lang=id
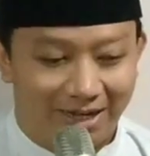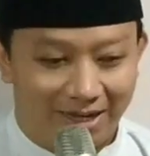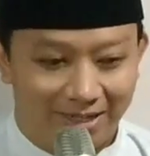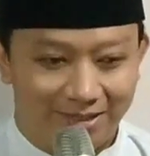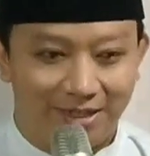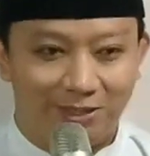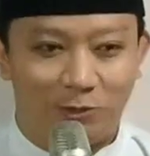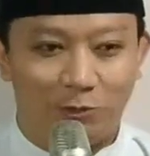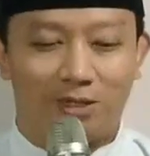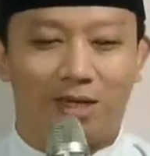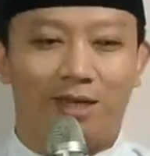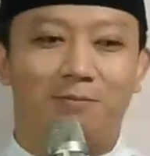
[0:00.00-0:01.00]
Hajah
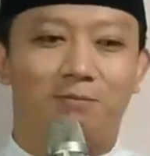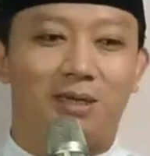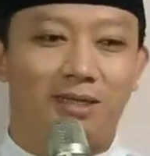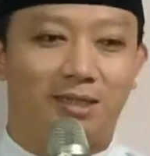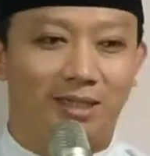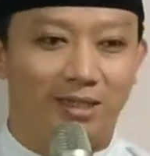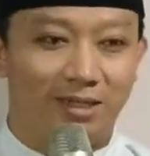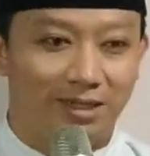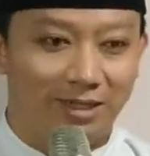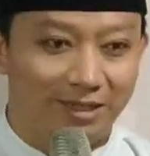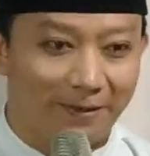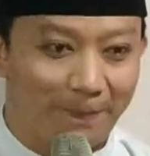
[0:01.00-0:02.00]
Junah
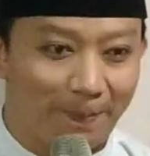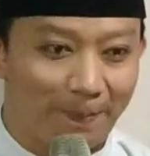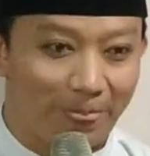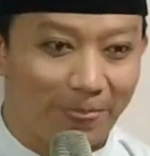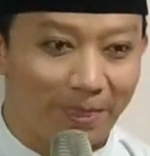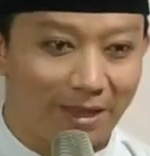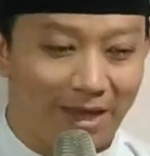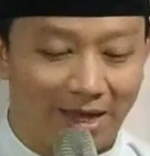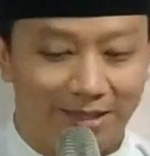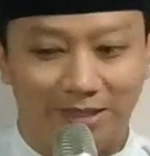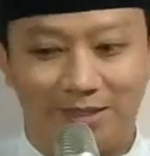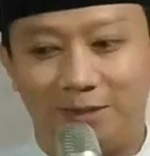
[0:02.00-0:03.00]
binti
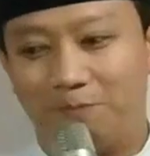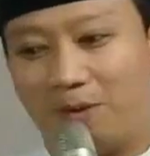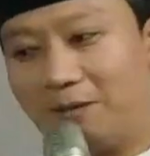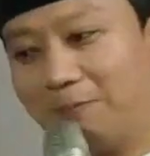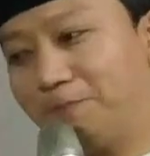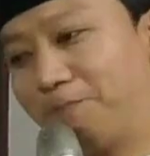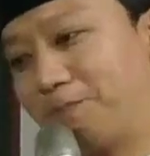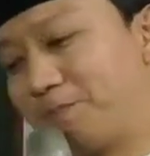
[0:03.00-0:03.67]
Haji Jipan